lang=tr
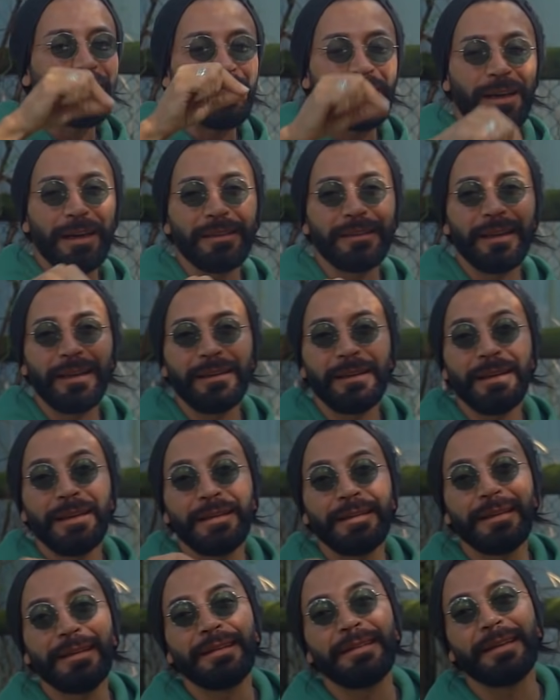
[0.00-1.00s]
iradenle
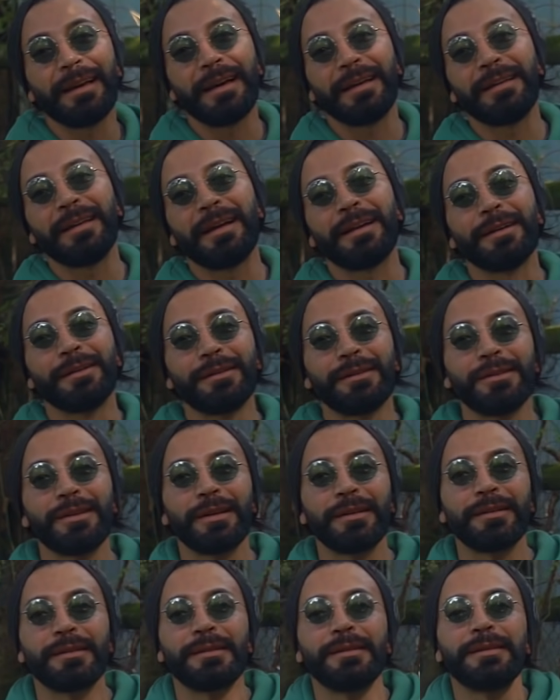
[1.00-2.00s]
yeni hikayeler
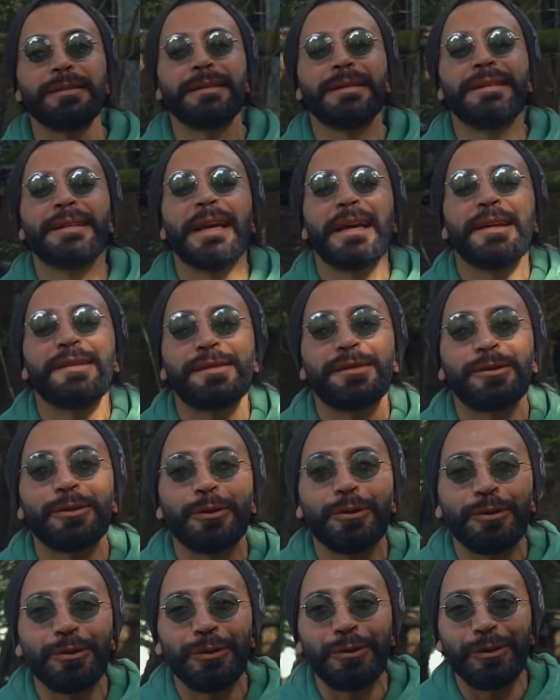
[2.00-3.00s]
yazacaksın. Ne
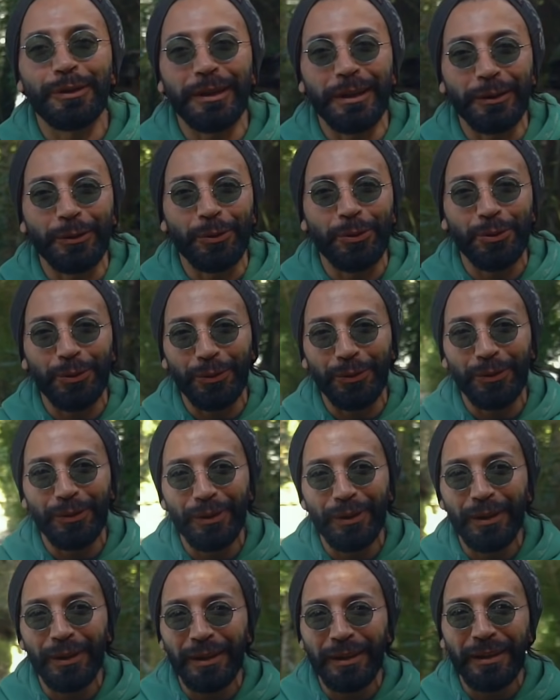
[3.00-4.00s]
istiyorsun diye düşün.
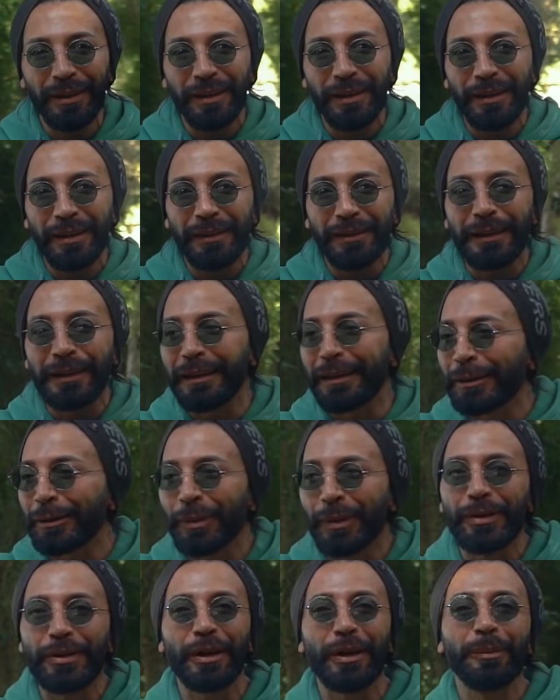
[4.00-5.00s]
Neleri
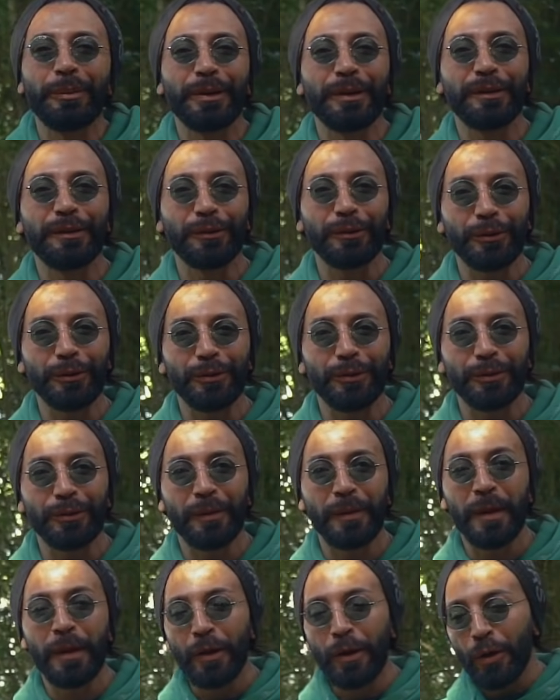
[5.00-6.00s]
başarmak istiyorsun?
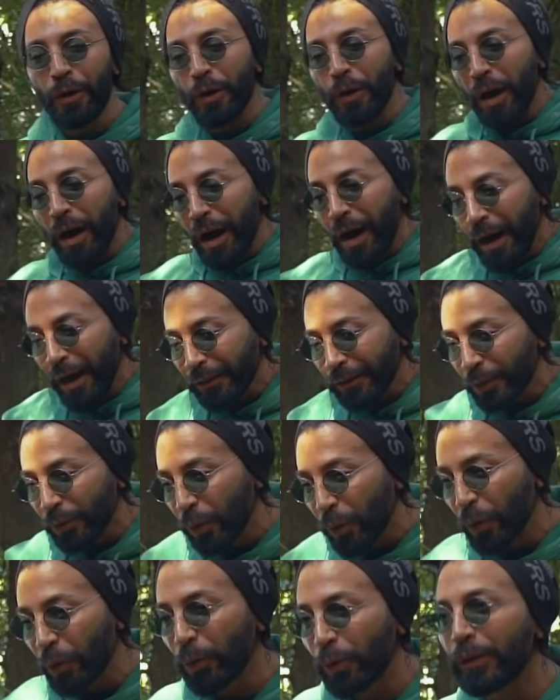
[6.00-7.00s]
Hangi
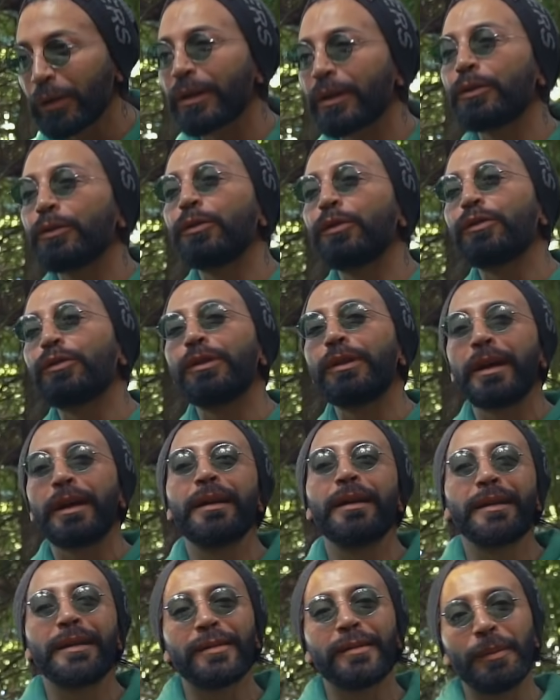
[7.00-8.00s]
korkuların
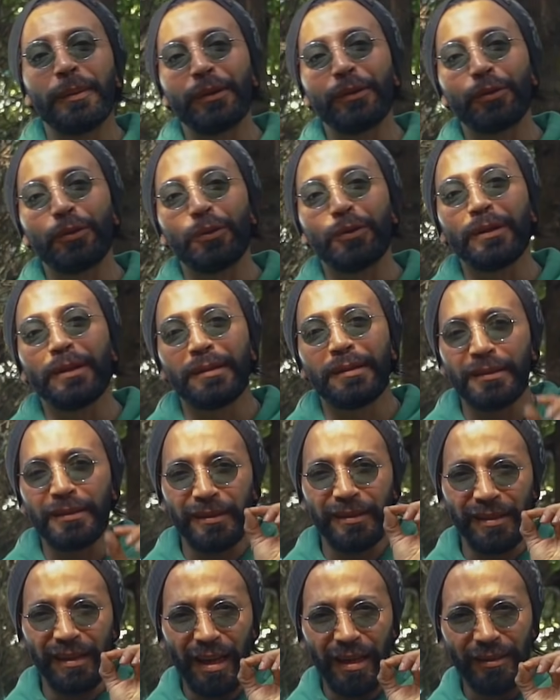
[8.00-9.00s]
üstüne gitmek zorundasın?
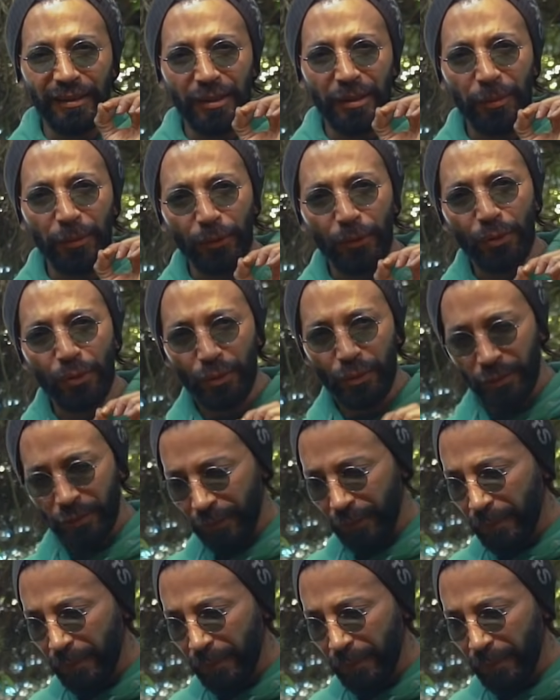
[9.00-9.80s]
Sadece bir düşün.